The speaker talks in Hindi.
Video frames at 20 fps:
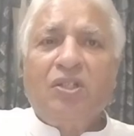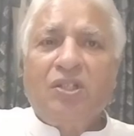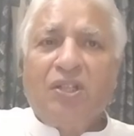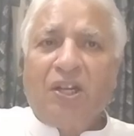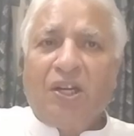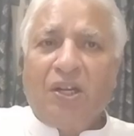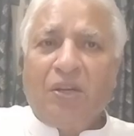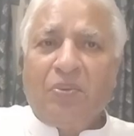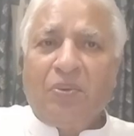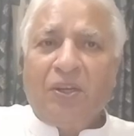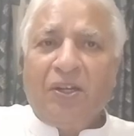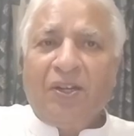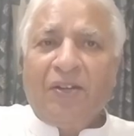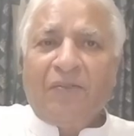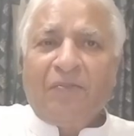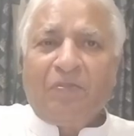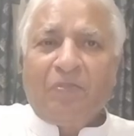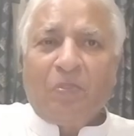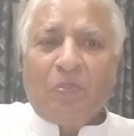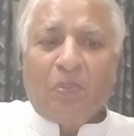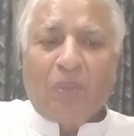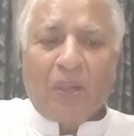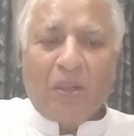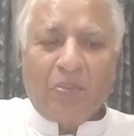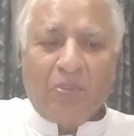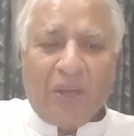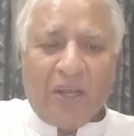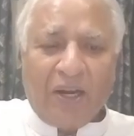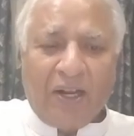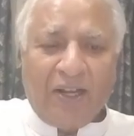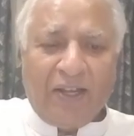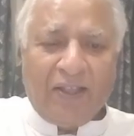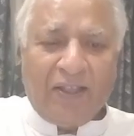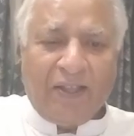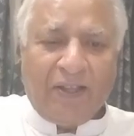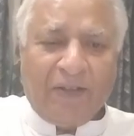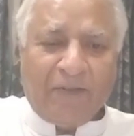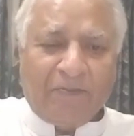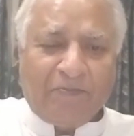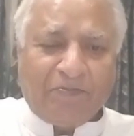चेहरे पे बह रही
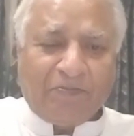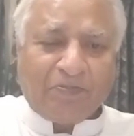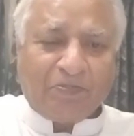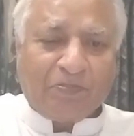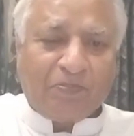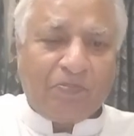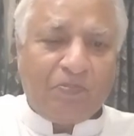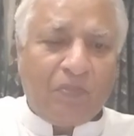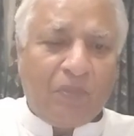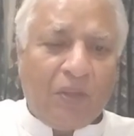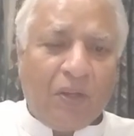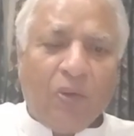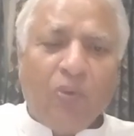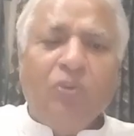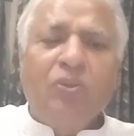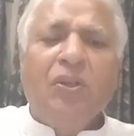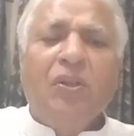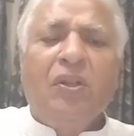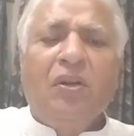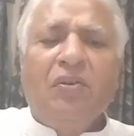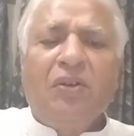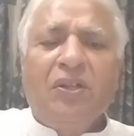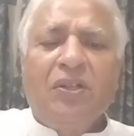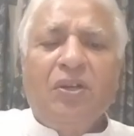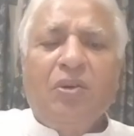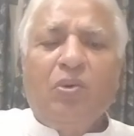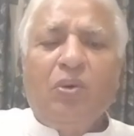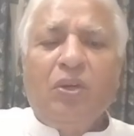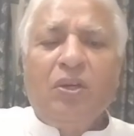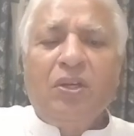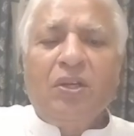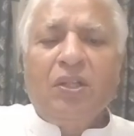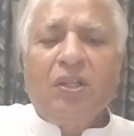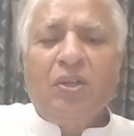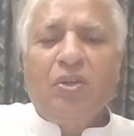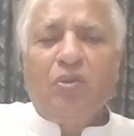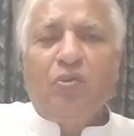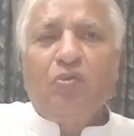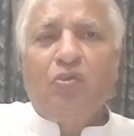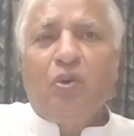थी उसका दरवाज़ा खुल गया था
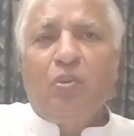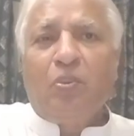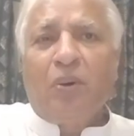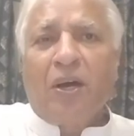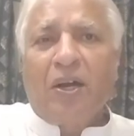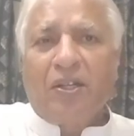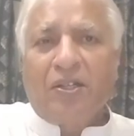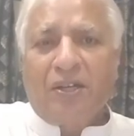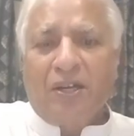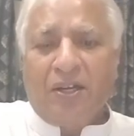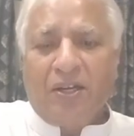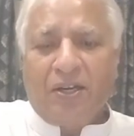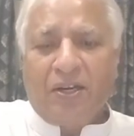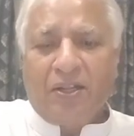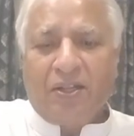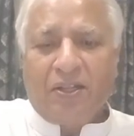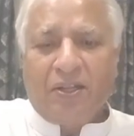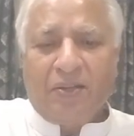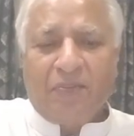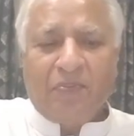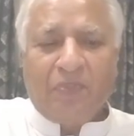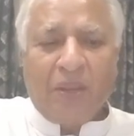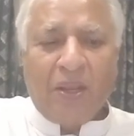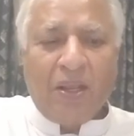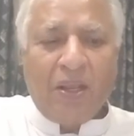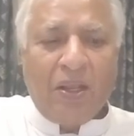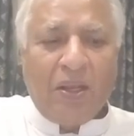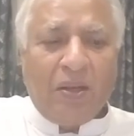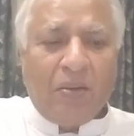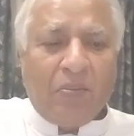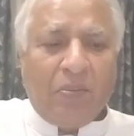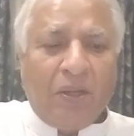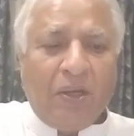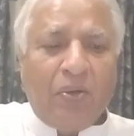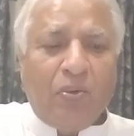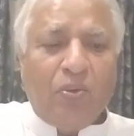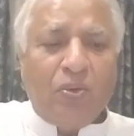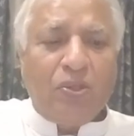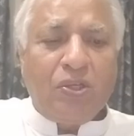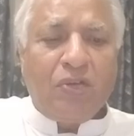यूँ वो बाहर जा गिरा था
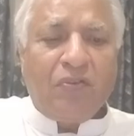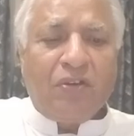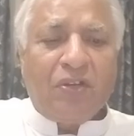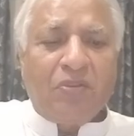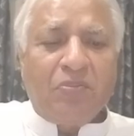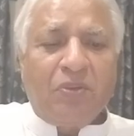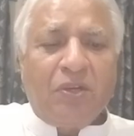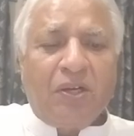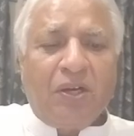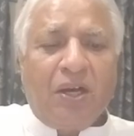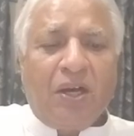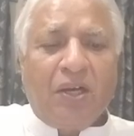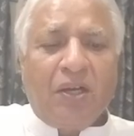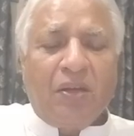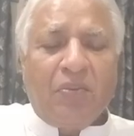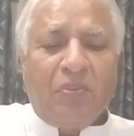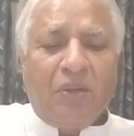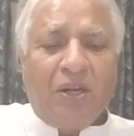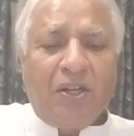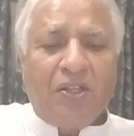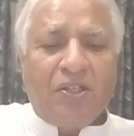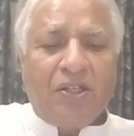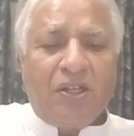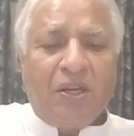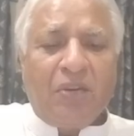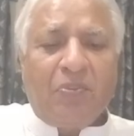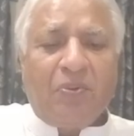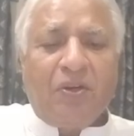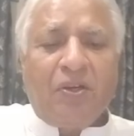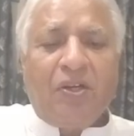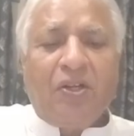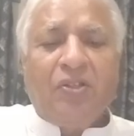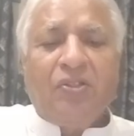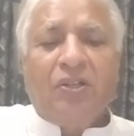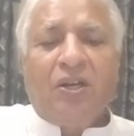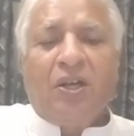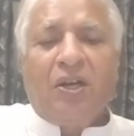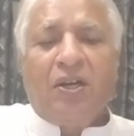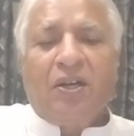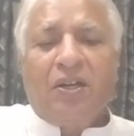मैंने ऊंची आवाज़ में कहा कि मेरे चेहरे पर
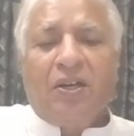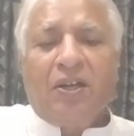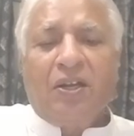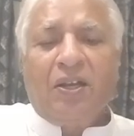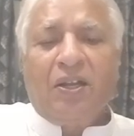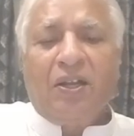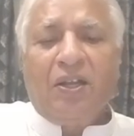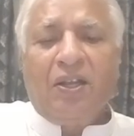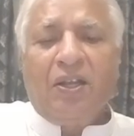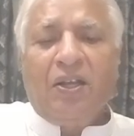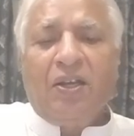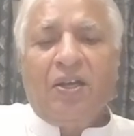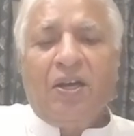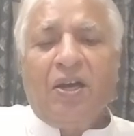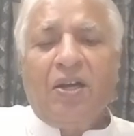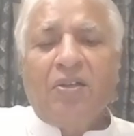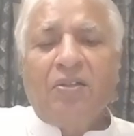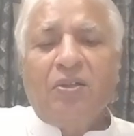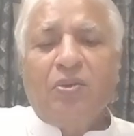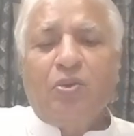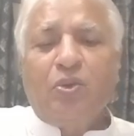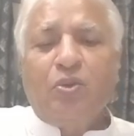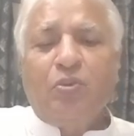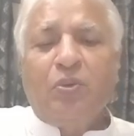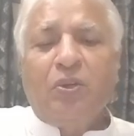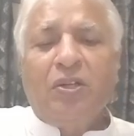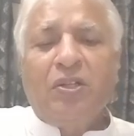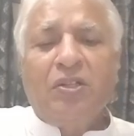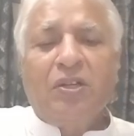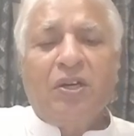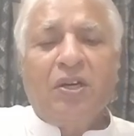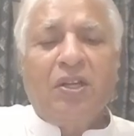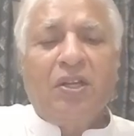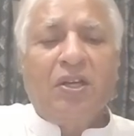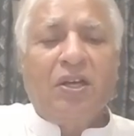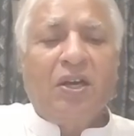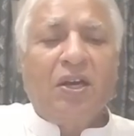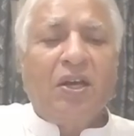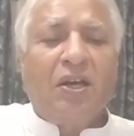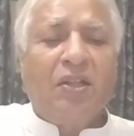डीजल आ गिरा है एक आंख से कुछ भी नज़र
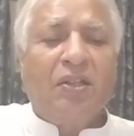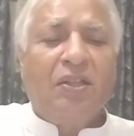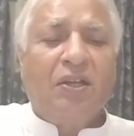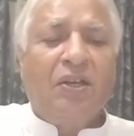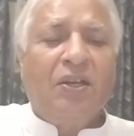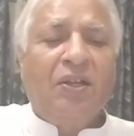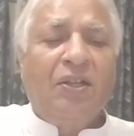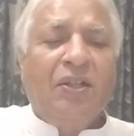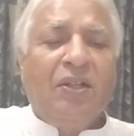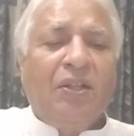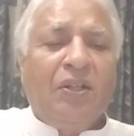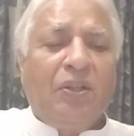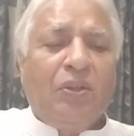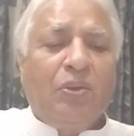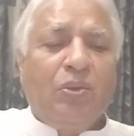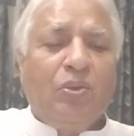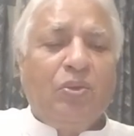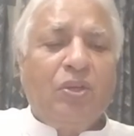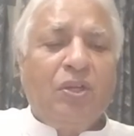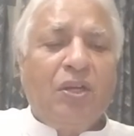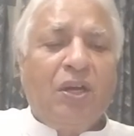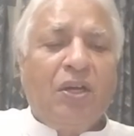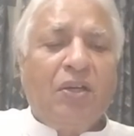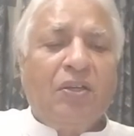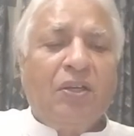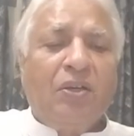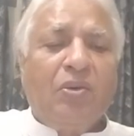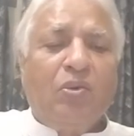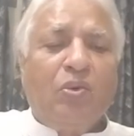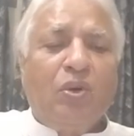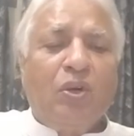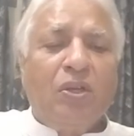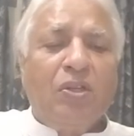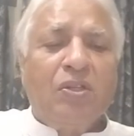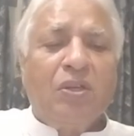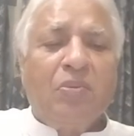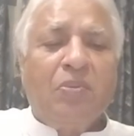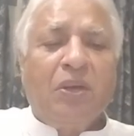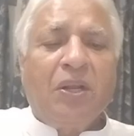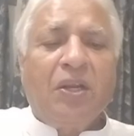नहीं आ रहा था दूसरी आंख के कोने
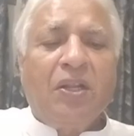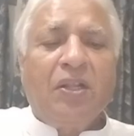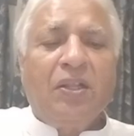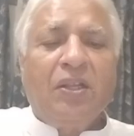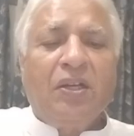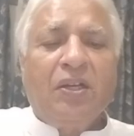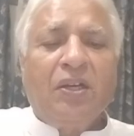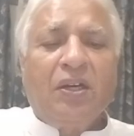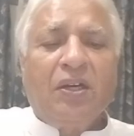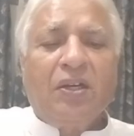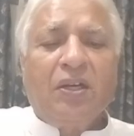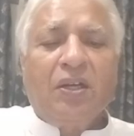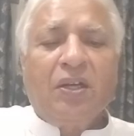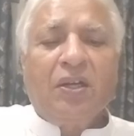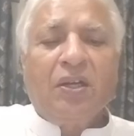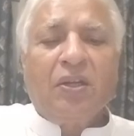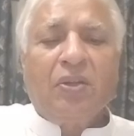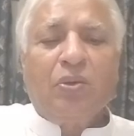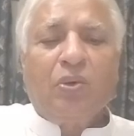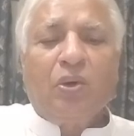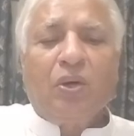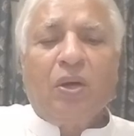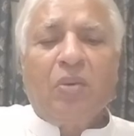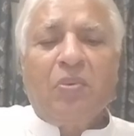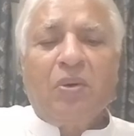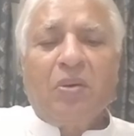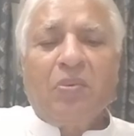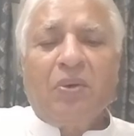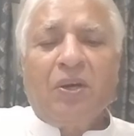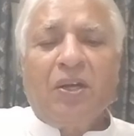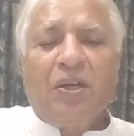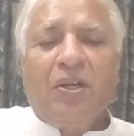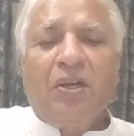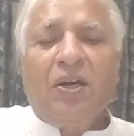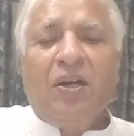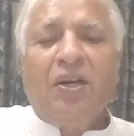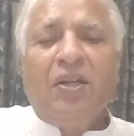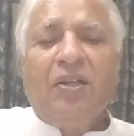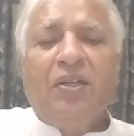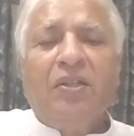से मैंने देखा कि तो कमर भाई
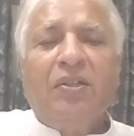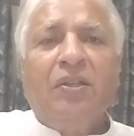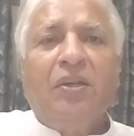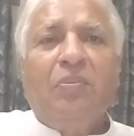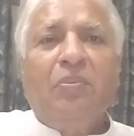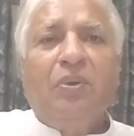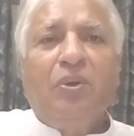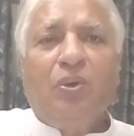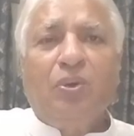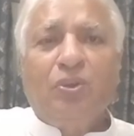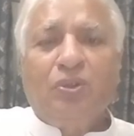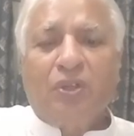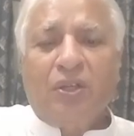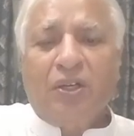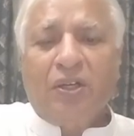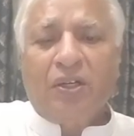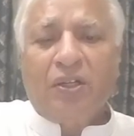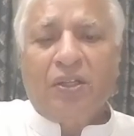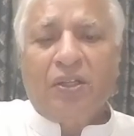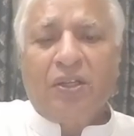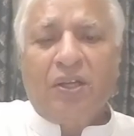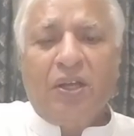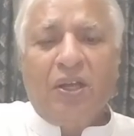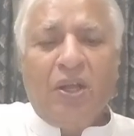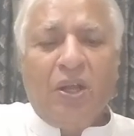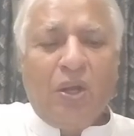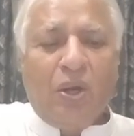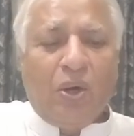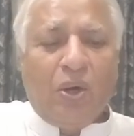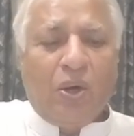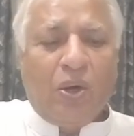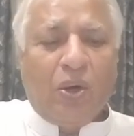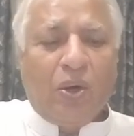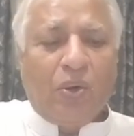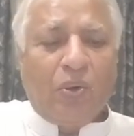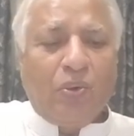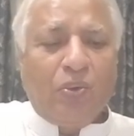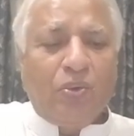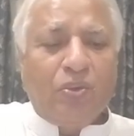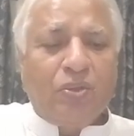गाड़ी के अंदर बेहोश लेटा था और
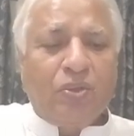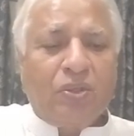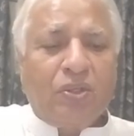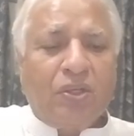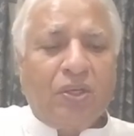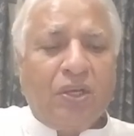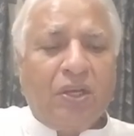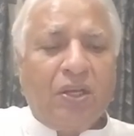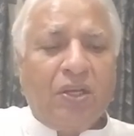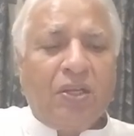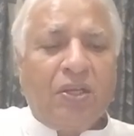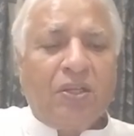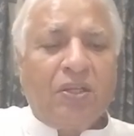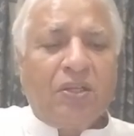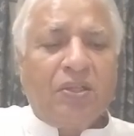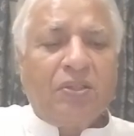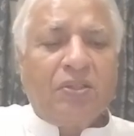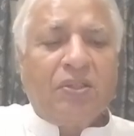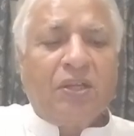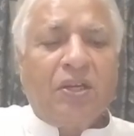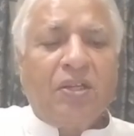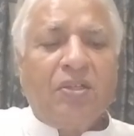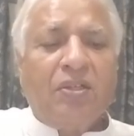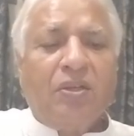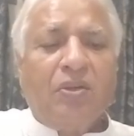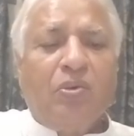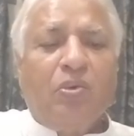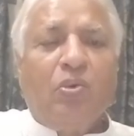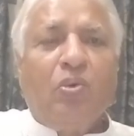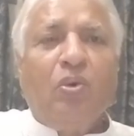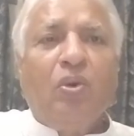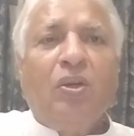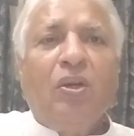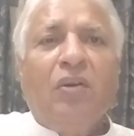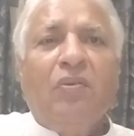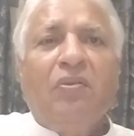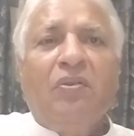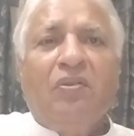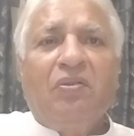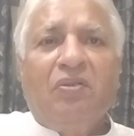उसके सर से खून
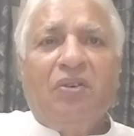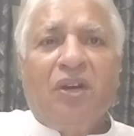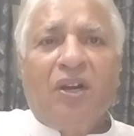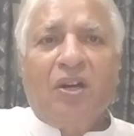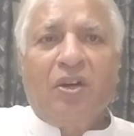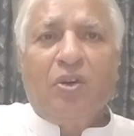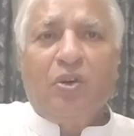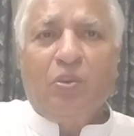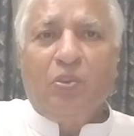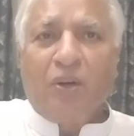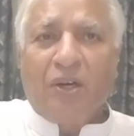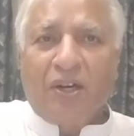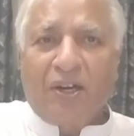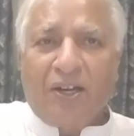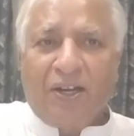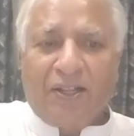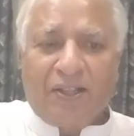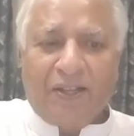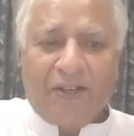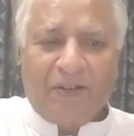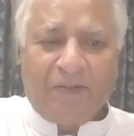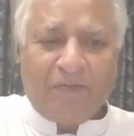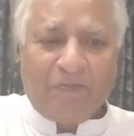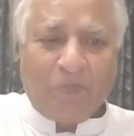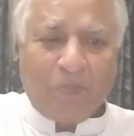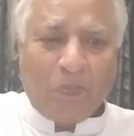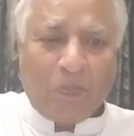का फवारा उबल रहा था